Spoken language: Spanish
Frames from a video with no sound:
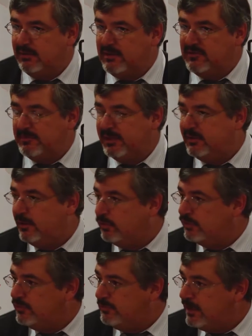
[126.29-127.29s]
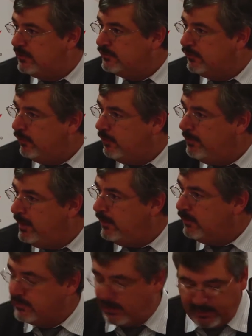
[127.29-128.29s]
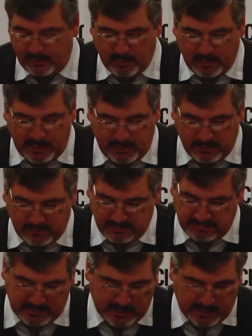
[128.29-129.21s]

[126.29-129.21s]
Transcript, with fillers: el incipiente conocimiento de los medios alrededor de ellos,